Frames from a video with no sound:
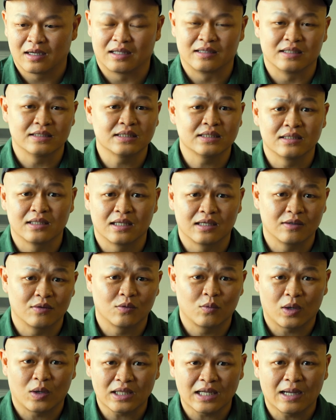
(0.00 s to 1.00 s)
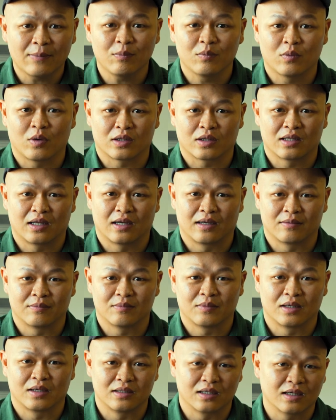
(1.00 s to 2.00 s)
à, listening quá thấp hoặc là
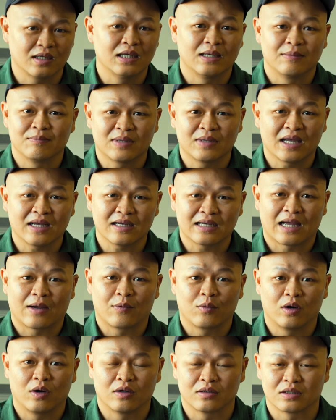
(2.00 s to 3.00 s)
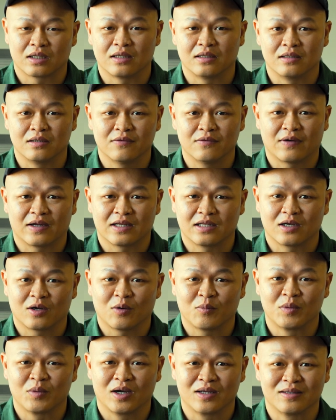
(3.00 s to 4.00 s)
à, những cái điểm khác cao hơn thì như vậy thì
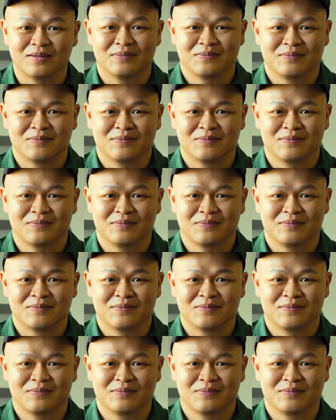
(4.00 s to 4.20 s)
không nên